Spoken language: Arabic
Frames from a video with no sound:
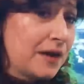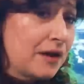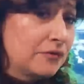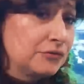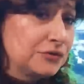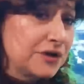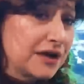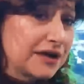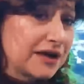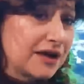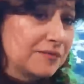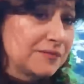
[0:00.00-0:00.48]
ما
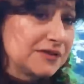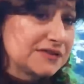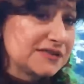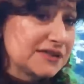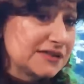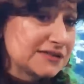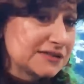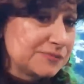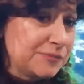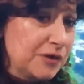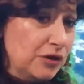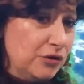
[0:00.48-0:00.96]
هناك
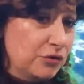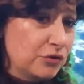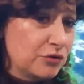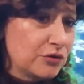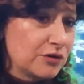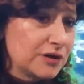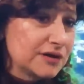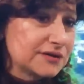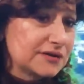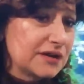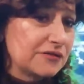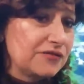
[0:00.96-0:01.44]
مساس
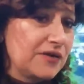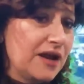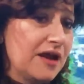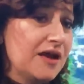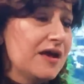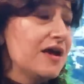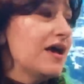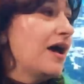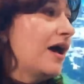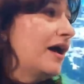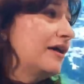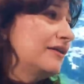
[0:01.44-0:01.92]
بحقوق الطفل
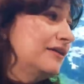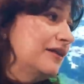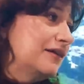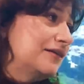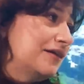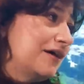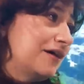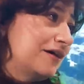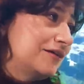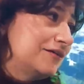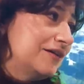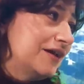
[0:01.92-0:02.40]

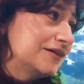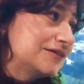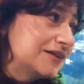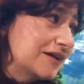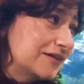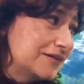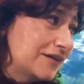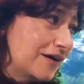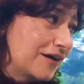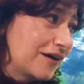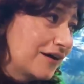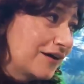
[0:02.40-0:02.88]
اننا
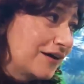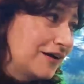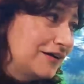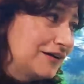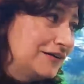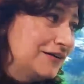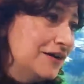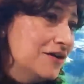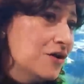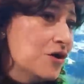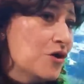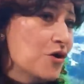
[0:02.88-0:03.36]

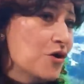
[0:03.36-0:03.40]
نتدخل